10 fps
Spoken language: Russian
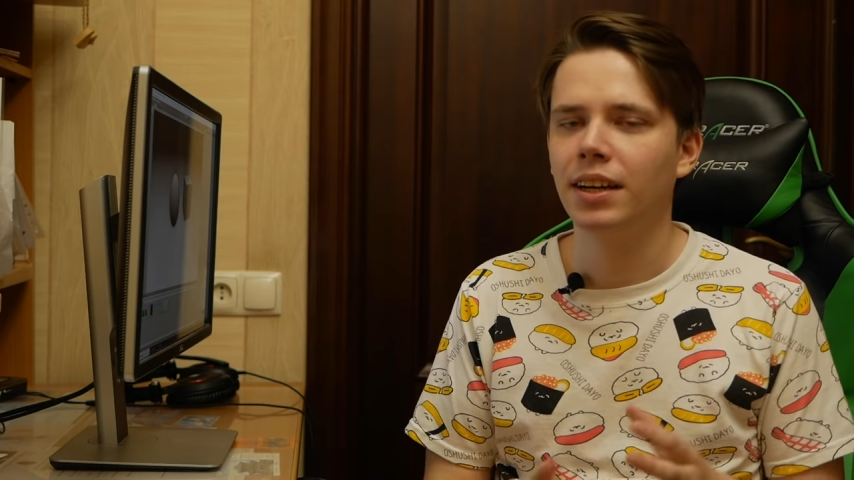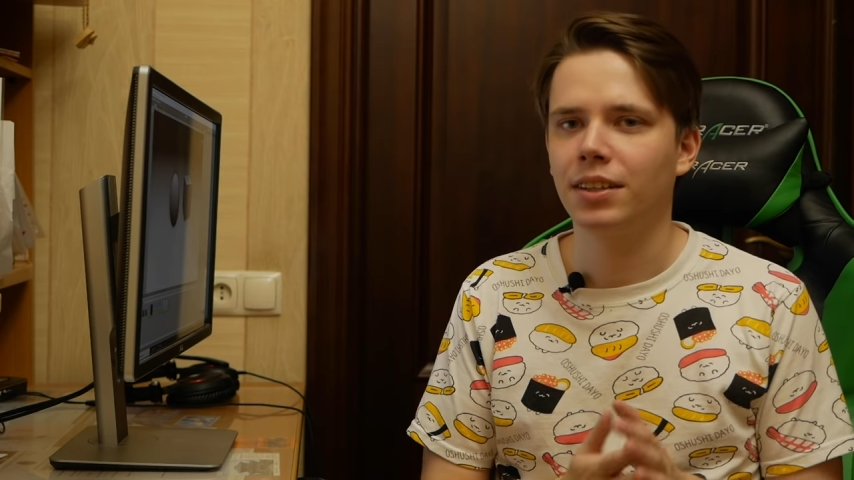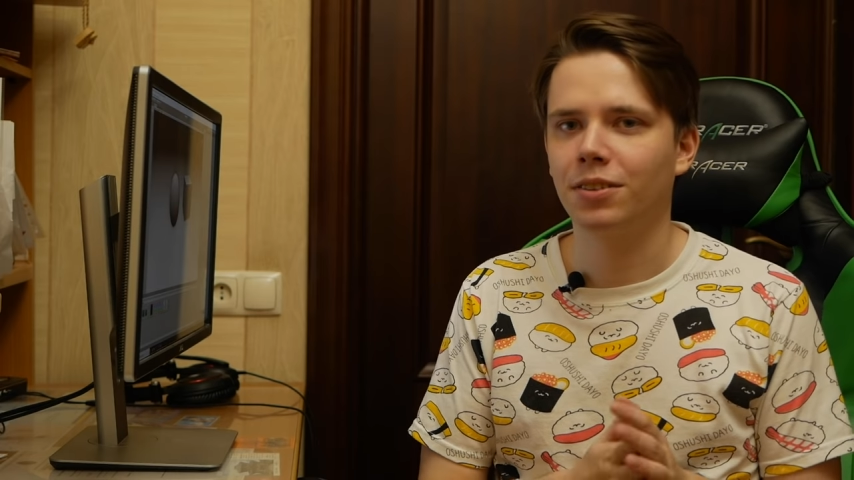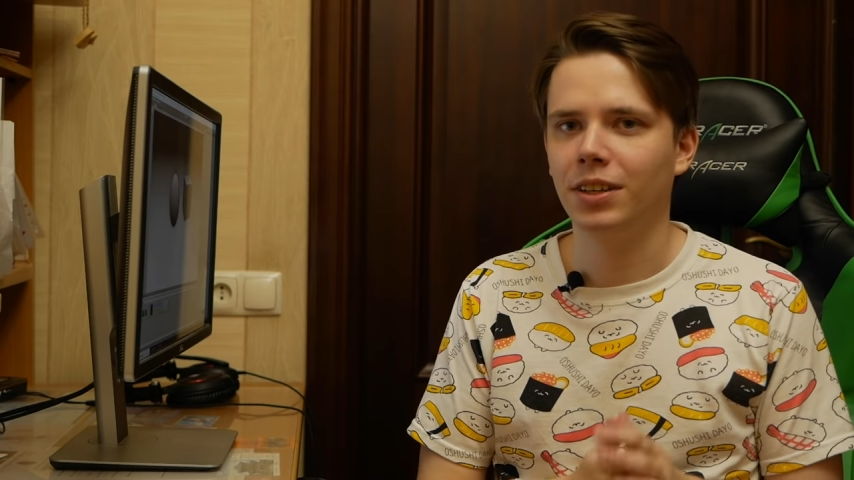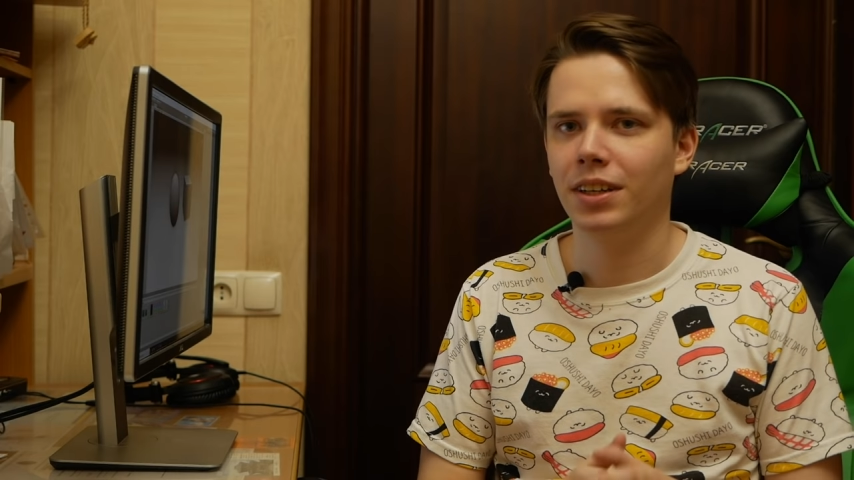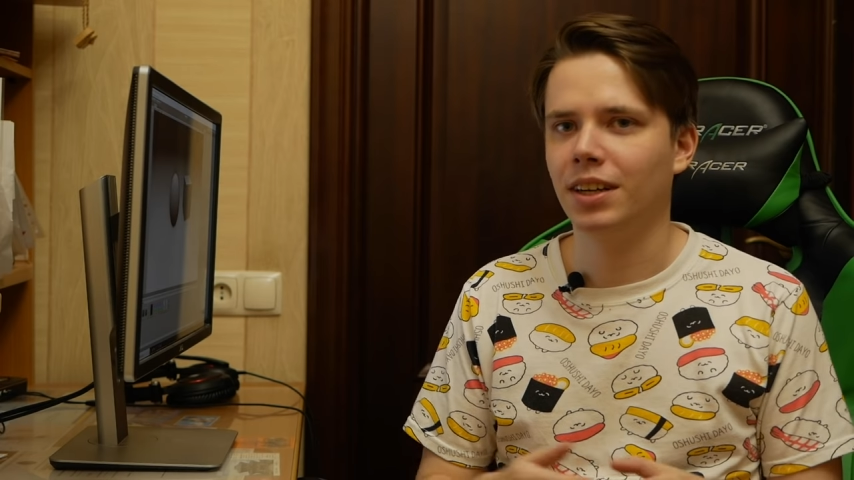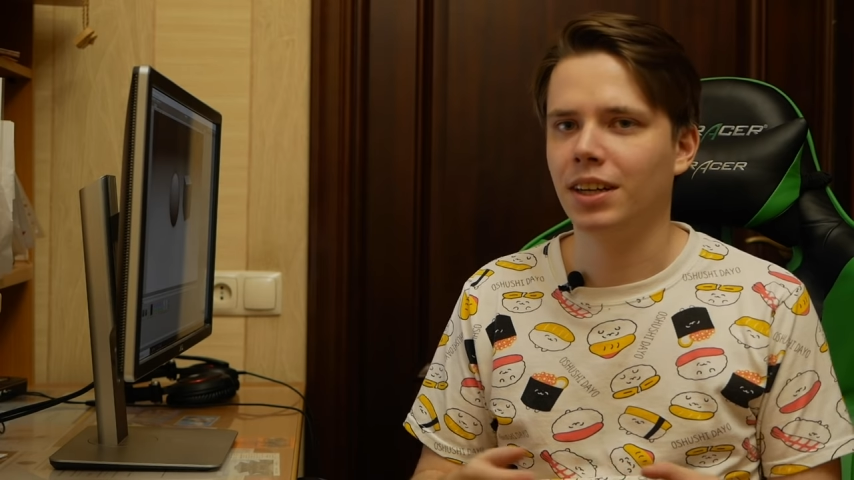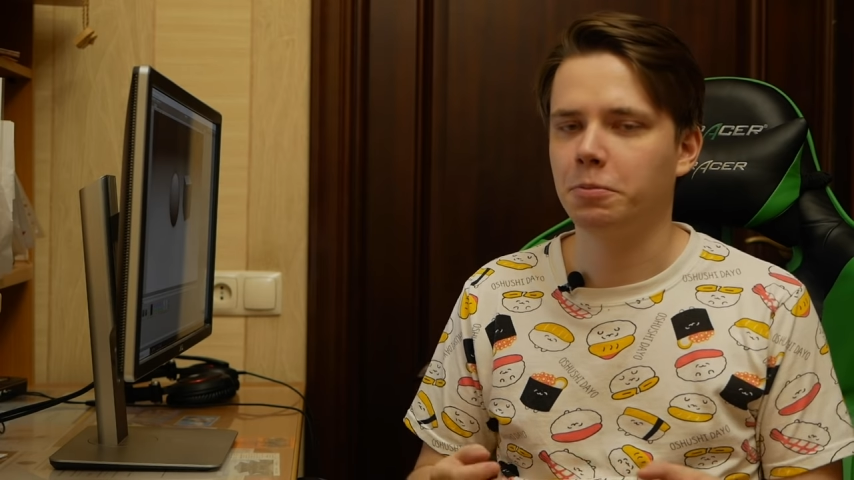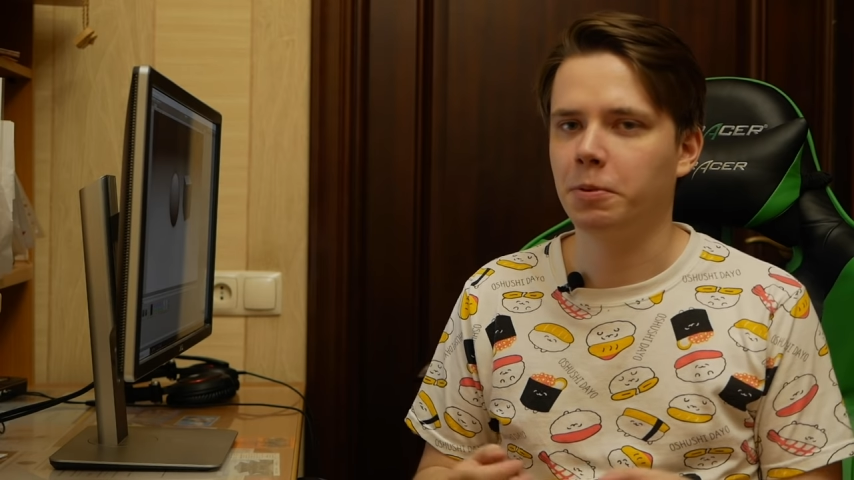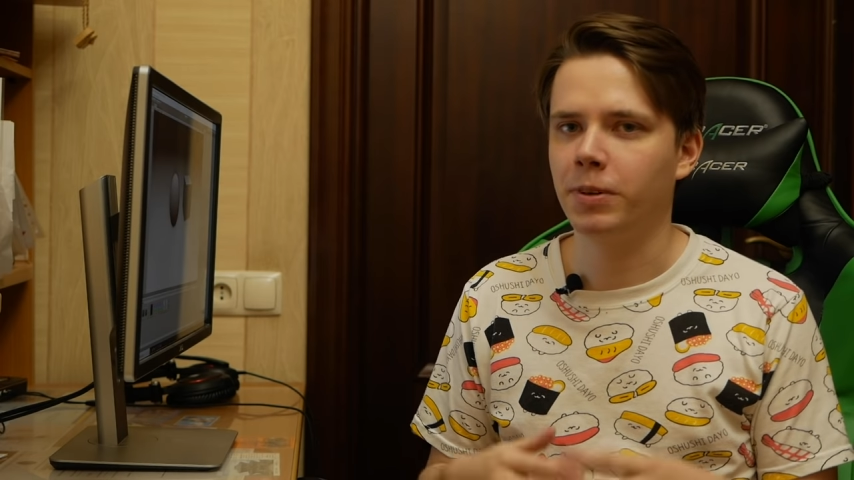которые как
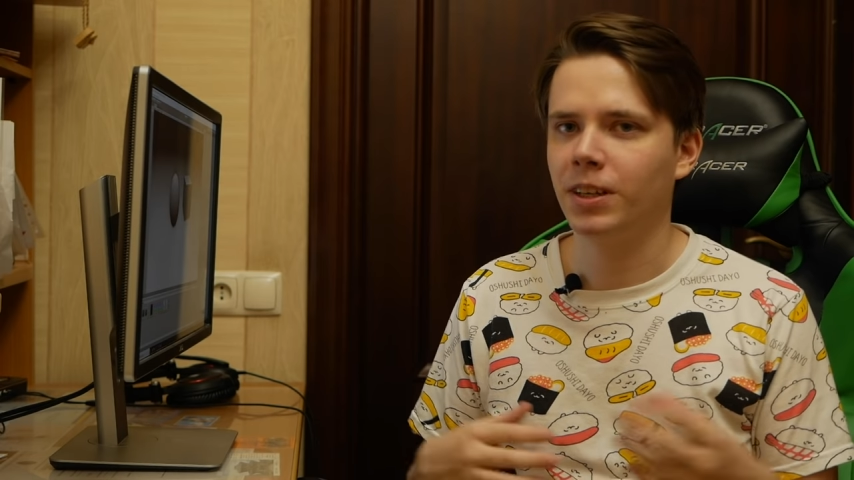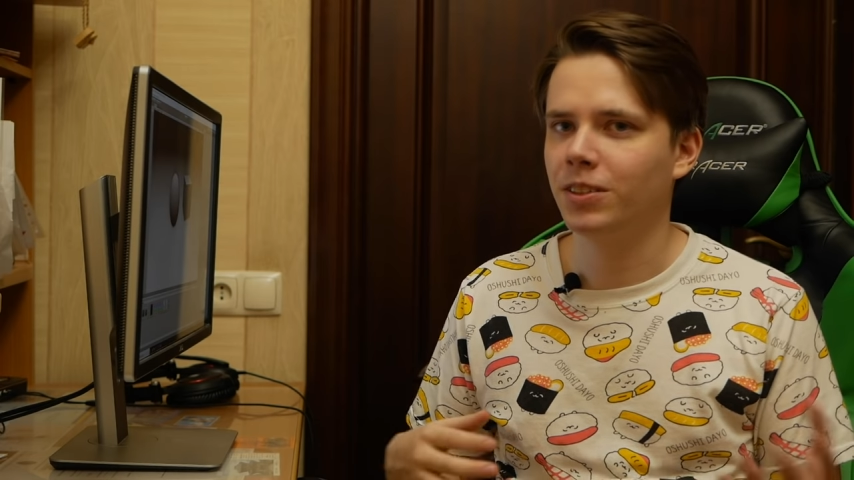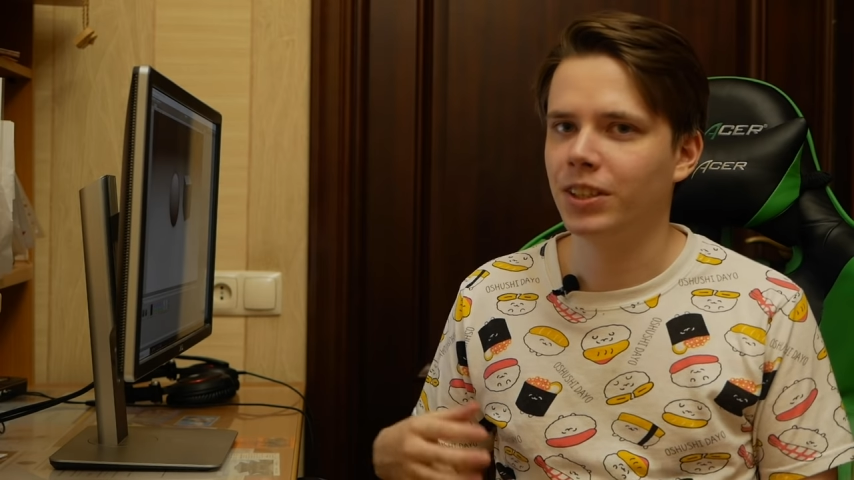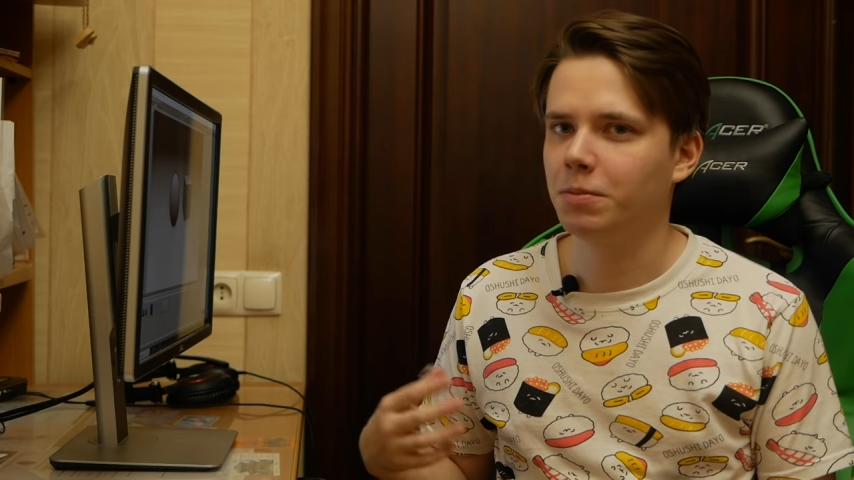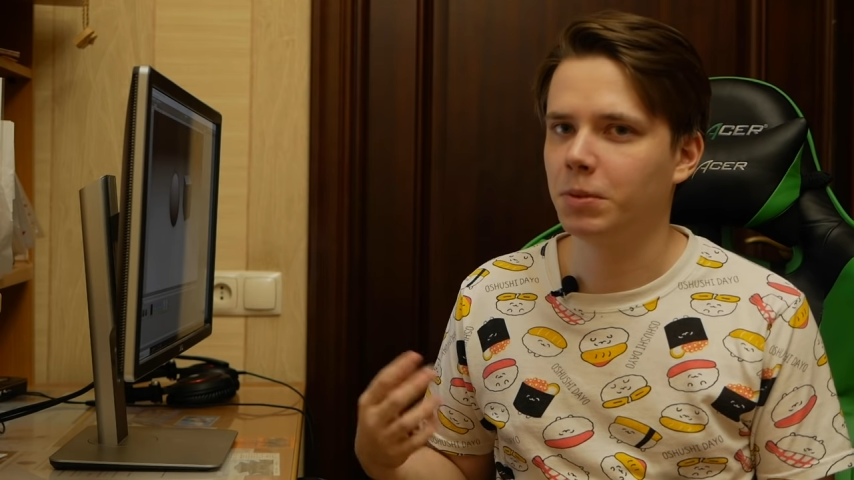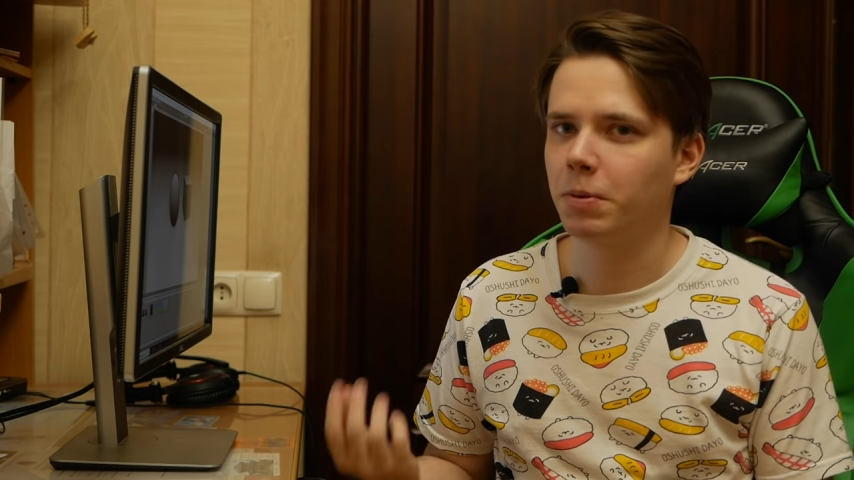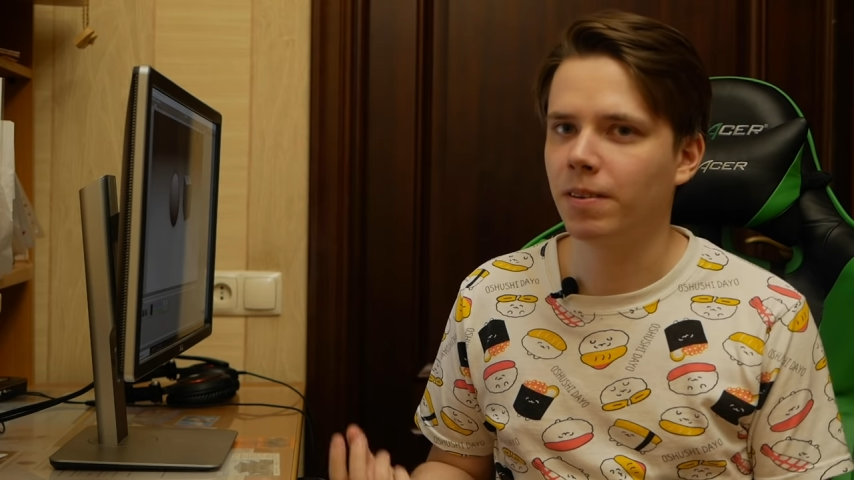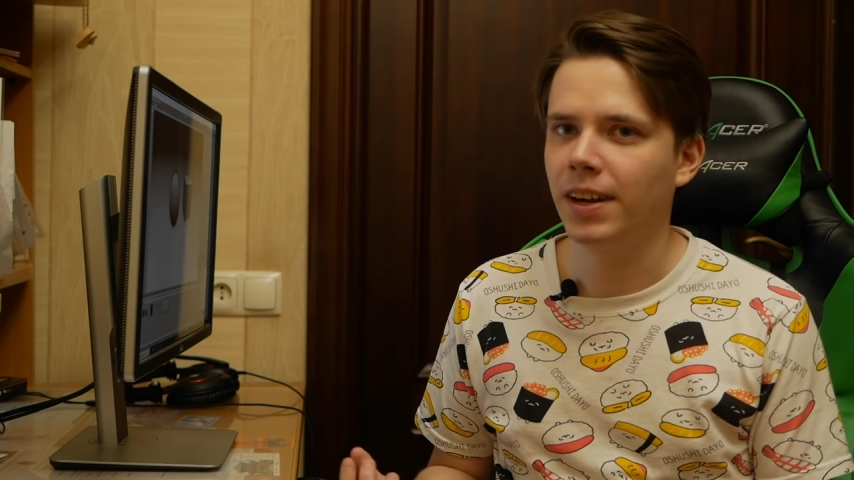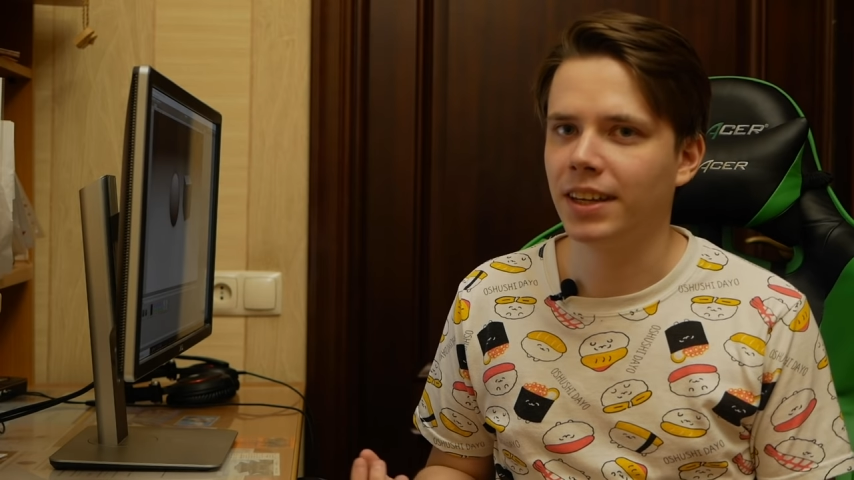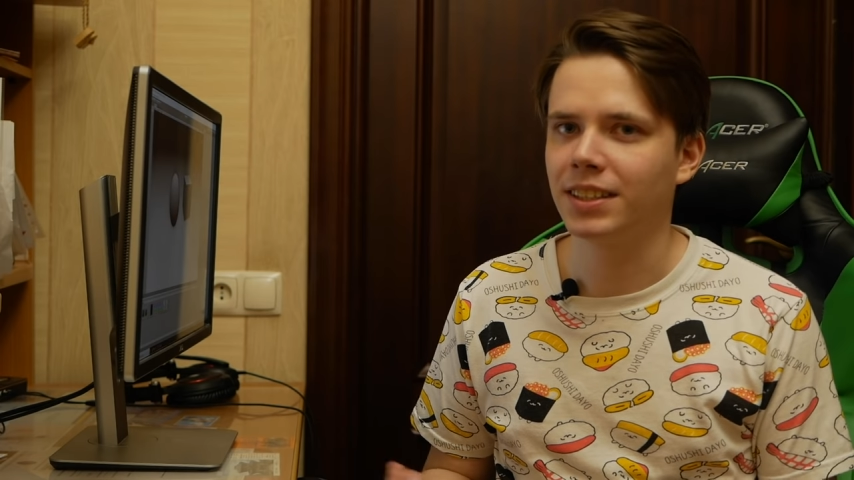раз помогают с этим
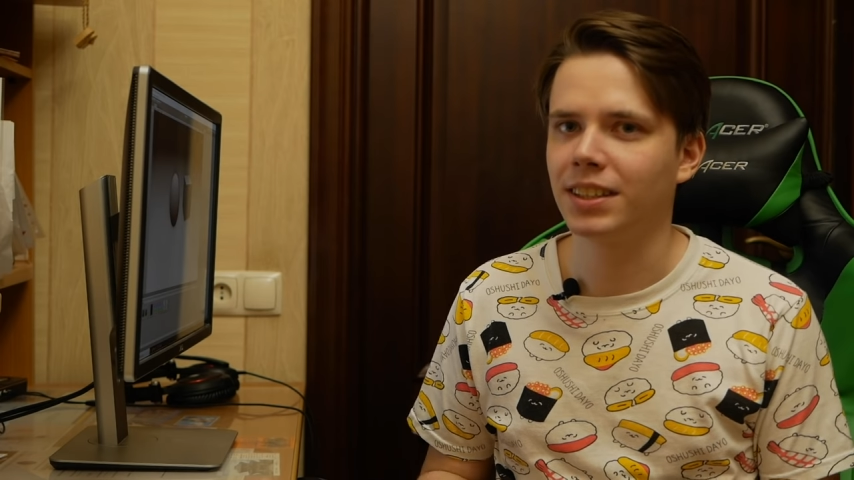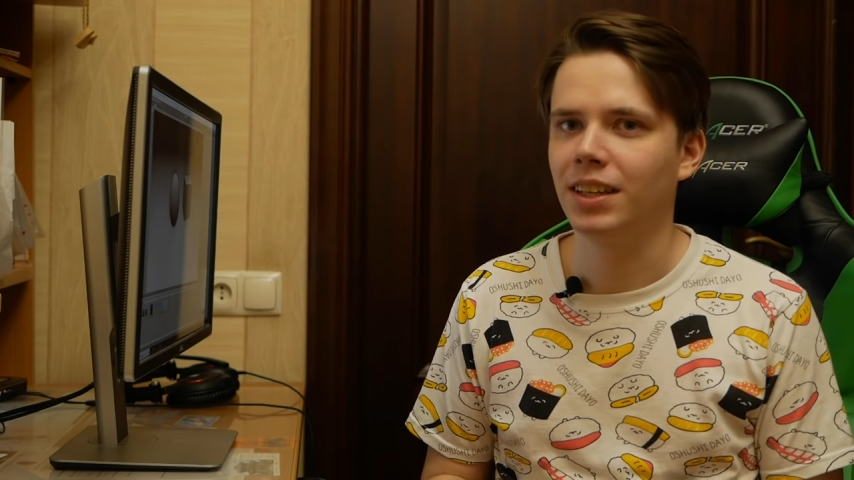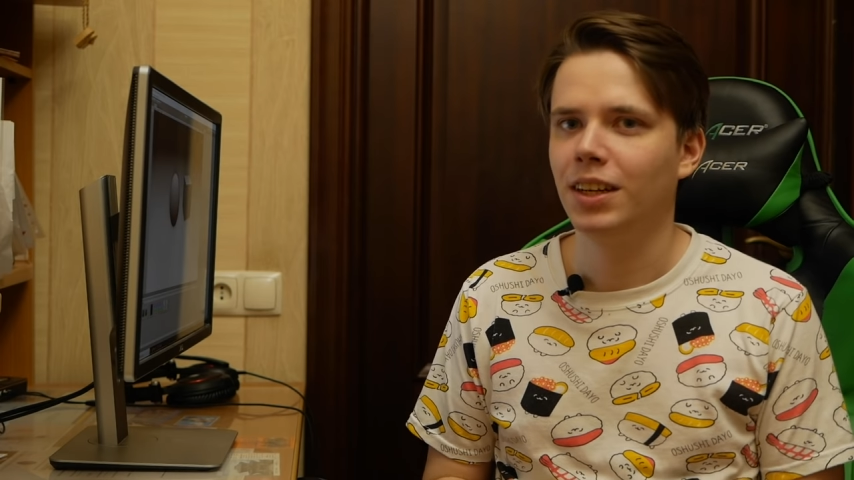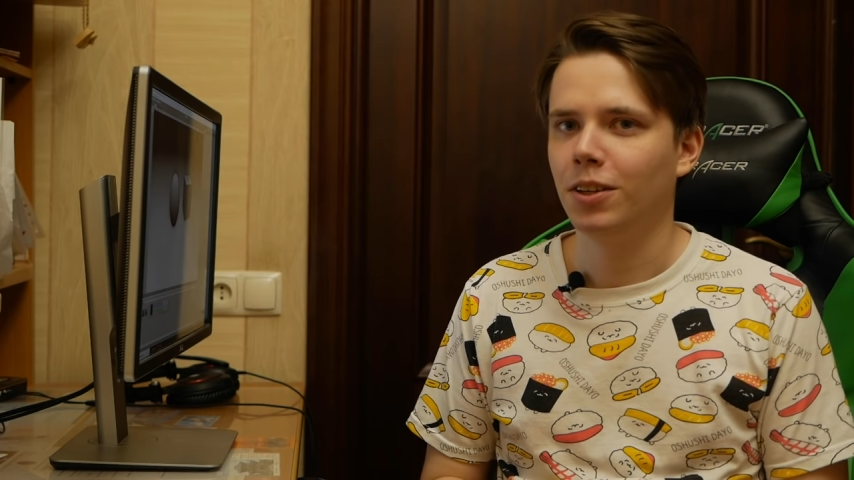справляться.